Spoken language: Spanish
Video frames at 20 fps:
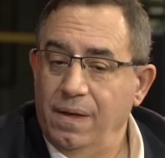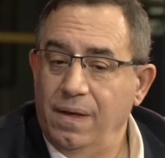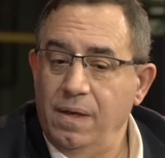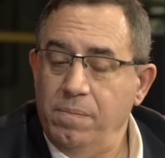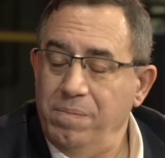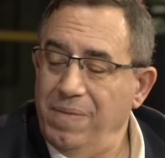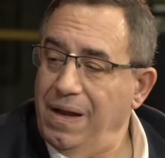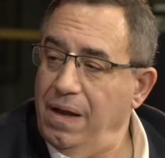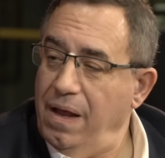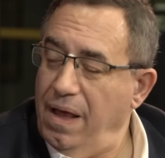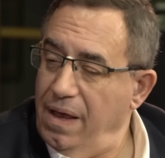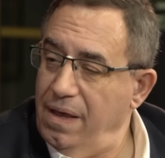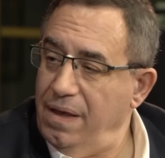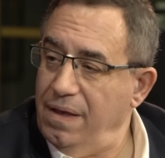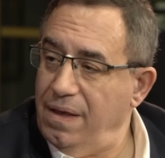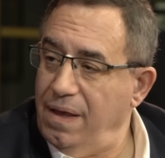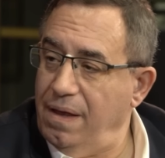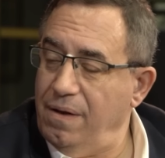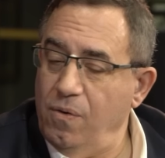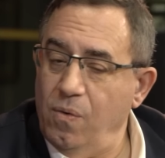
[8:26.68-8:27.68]
Y mi
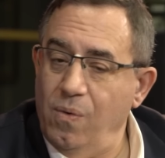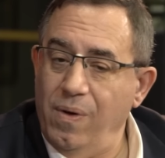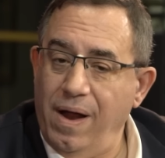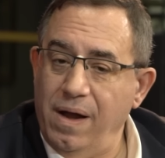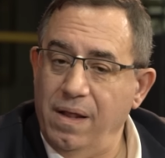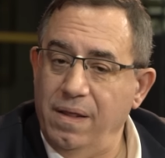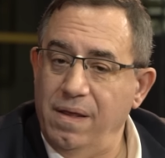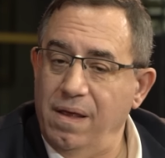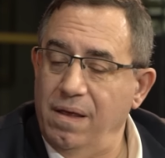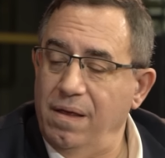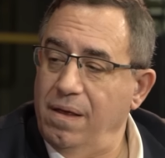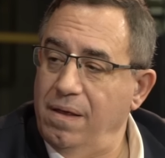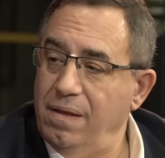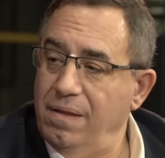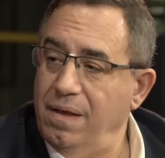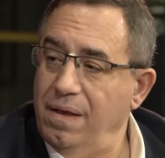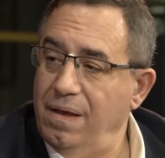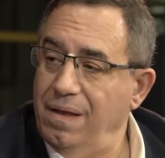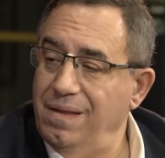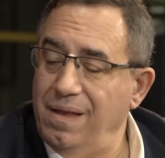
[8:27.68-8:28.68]
ley, en lugar de,
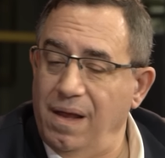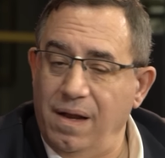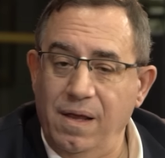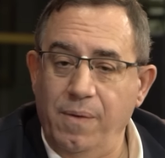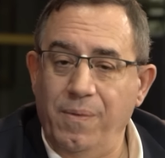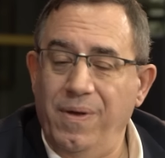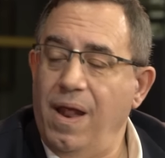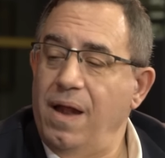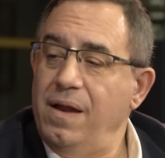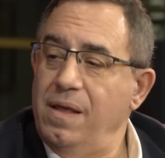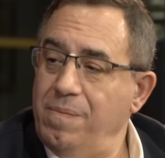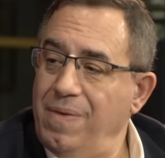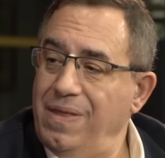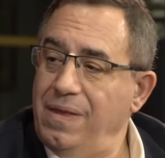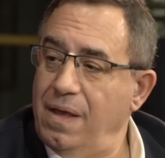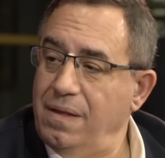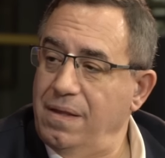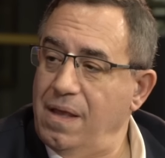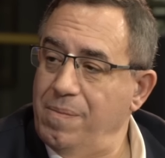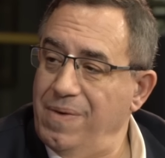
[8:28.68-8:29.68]
de, liberar
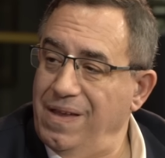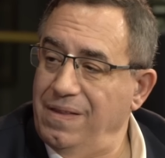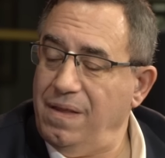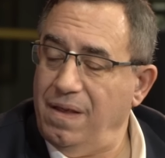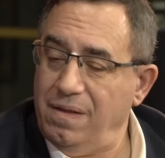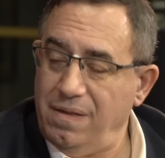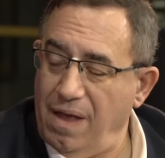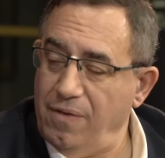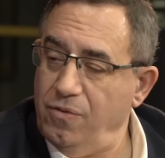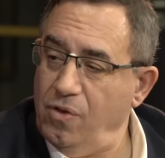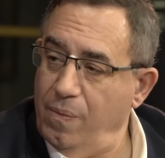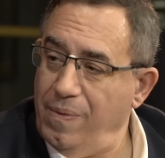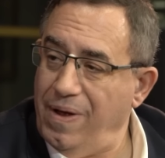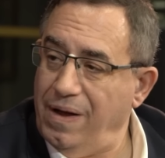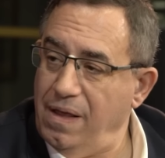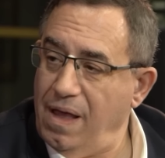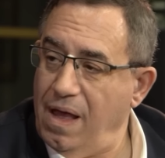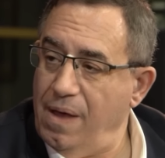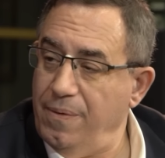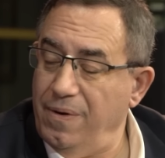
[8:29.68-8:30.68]
inmediatamente estas dos
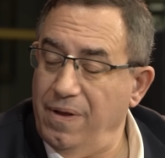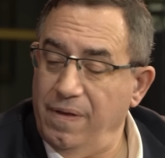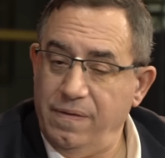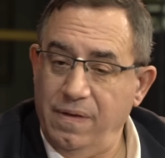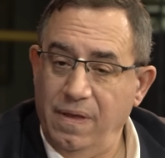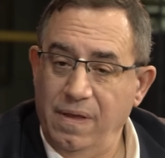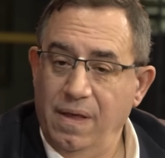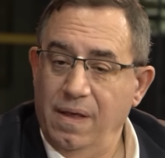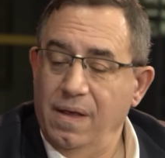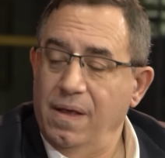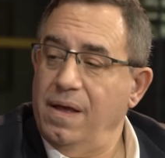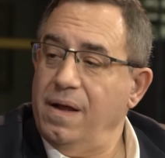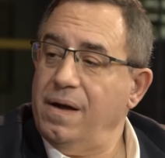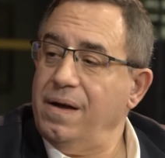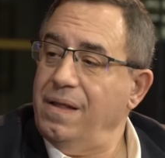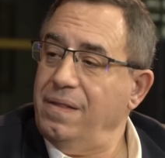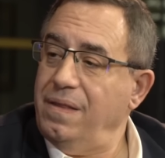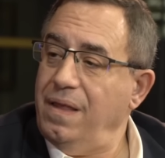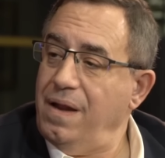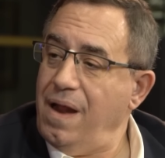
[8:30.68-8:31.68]
variables,
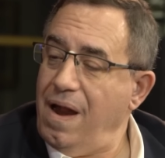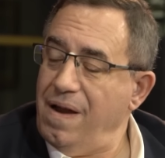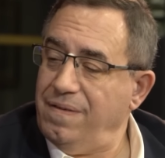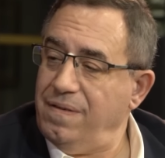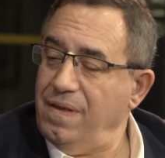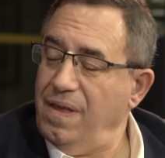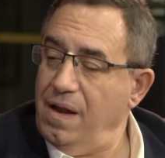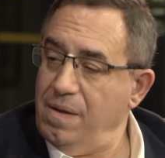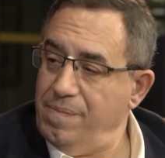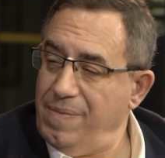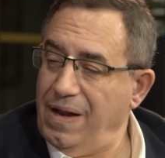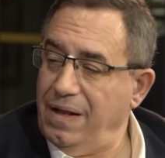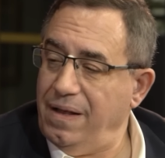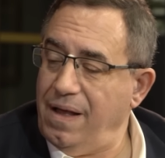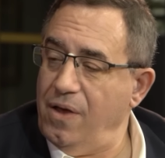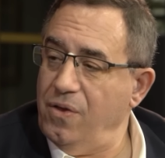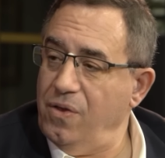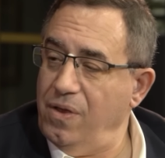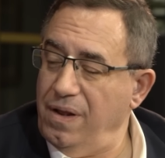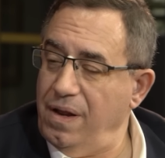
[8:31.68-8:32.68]
retirarse del
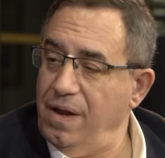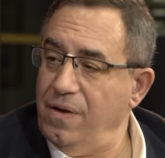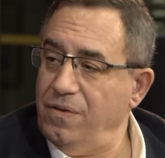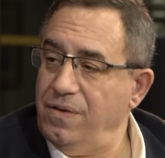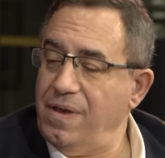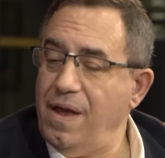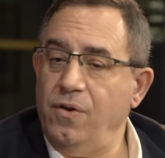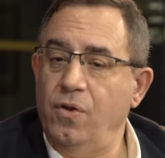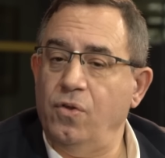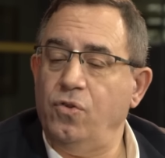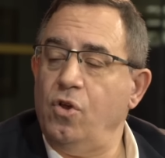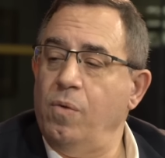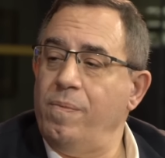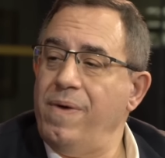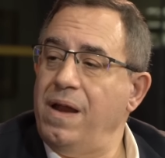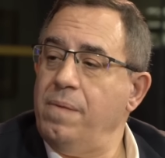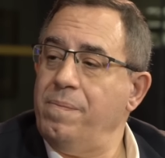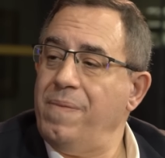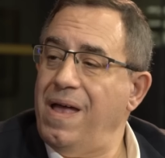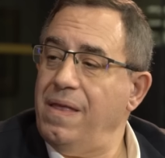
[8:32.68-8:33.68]
mercado de dinero, o sea, no
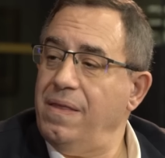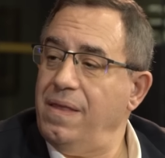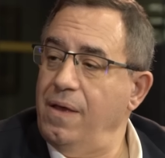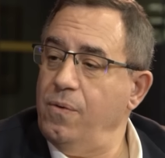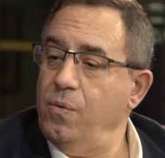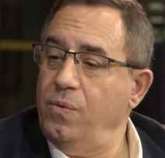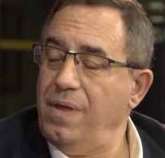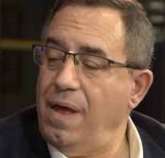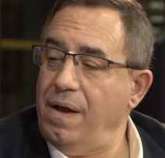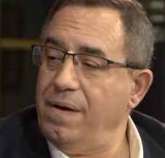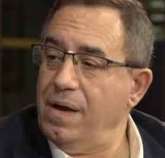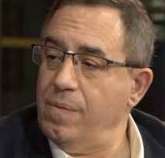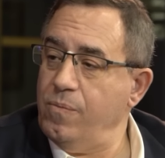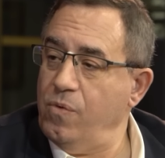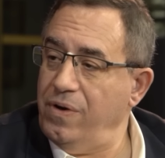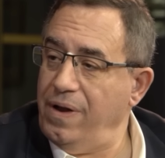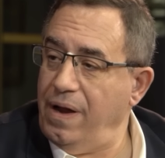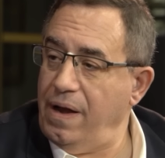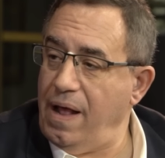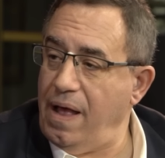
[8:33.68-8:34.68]
tomar más deuda
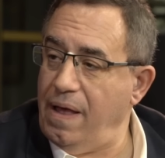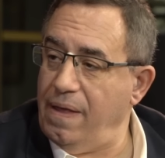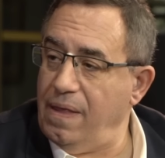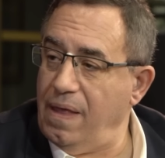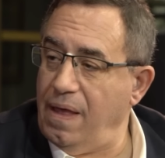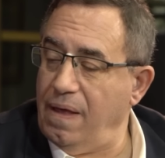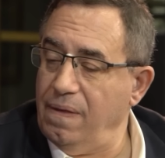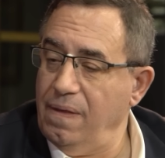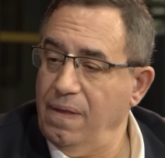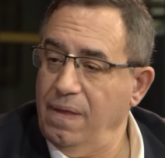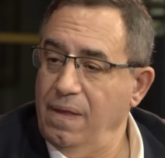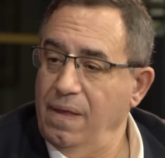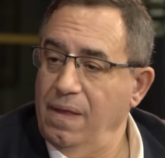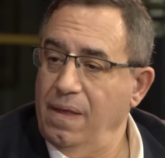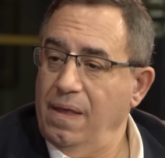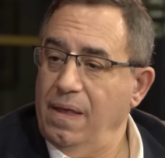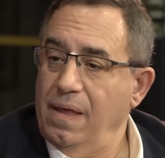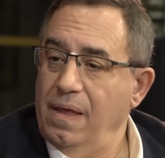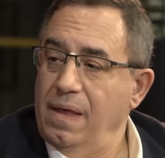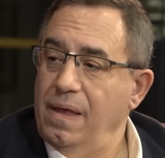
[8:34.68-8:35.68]
remunerada
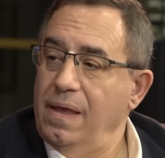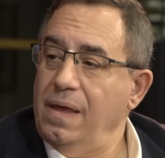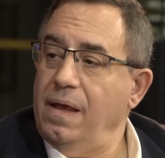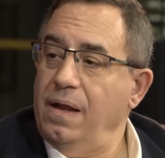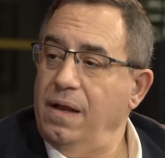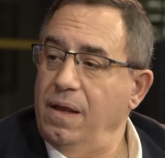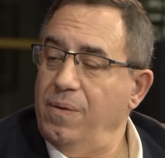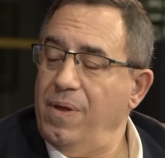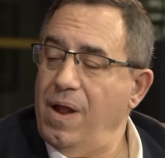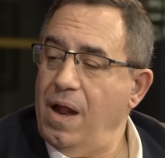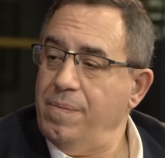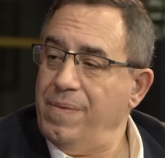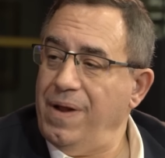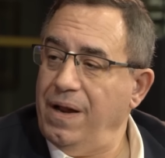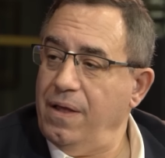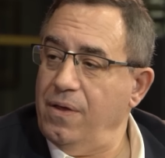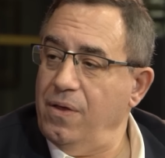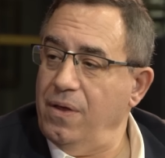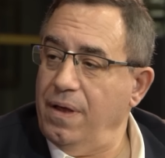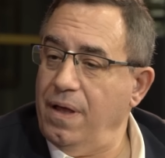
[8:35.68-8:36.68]
y liberar el
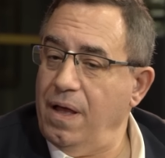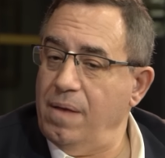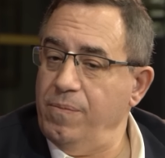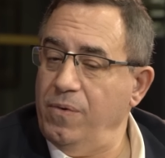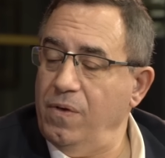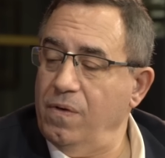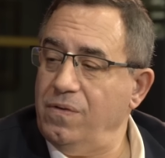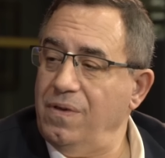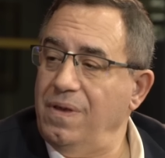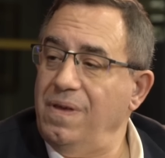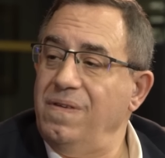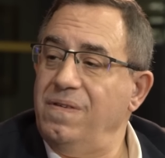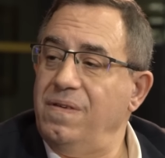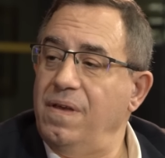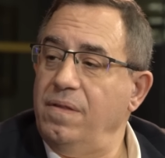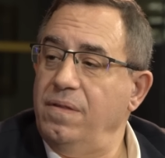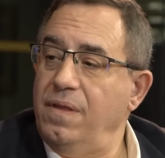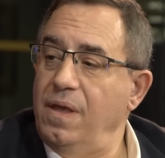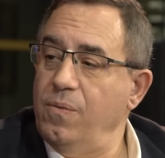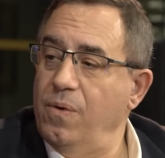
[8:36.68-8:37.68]
mercado de cambios,
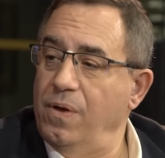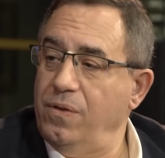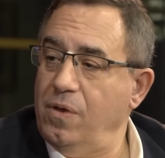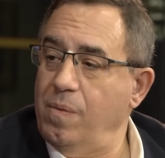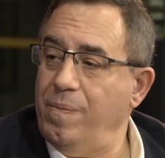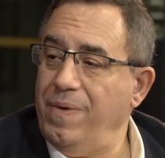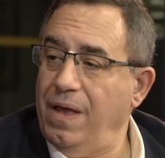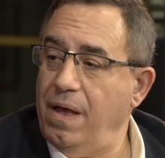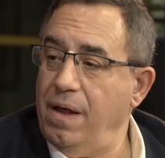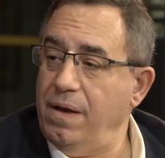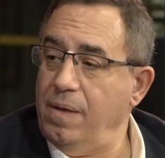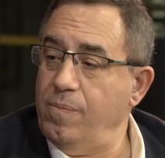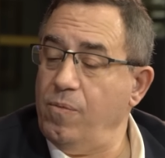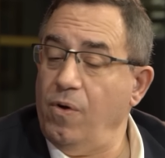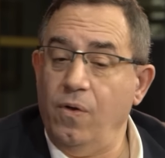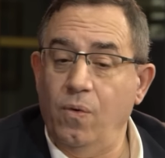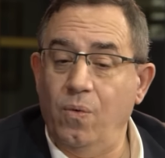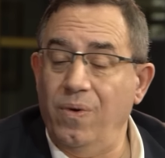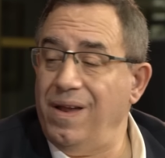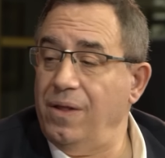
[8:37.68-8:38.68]
incentivó estos
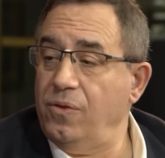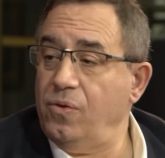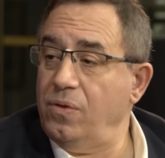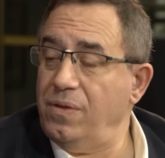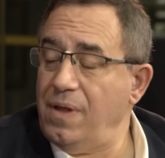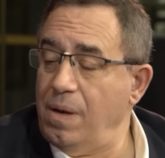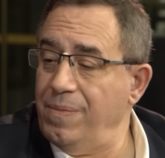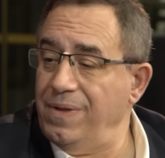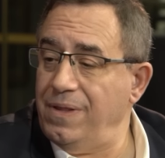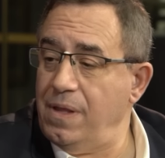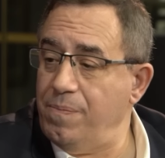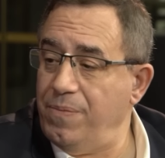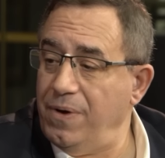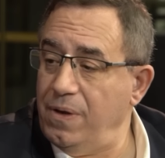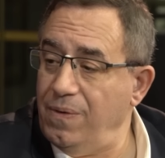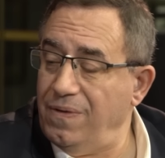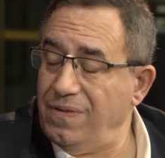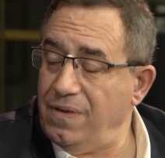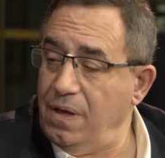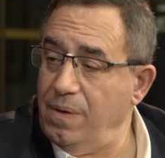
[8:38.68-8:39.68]
mecanismos, lo cual era totalmente
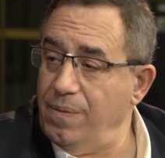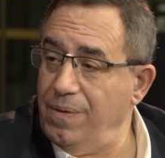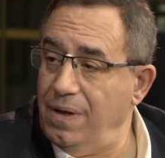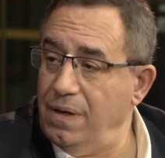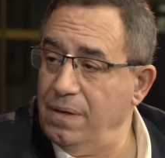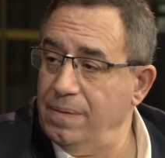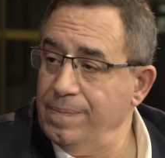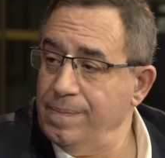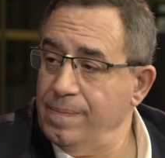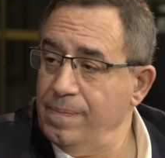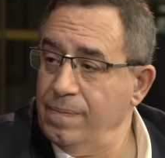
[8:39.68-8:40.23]
previsible,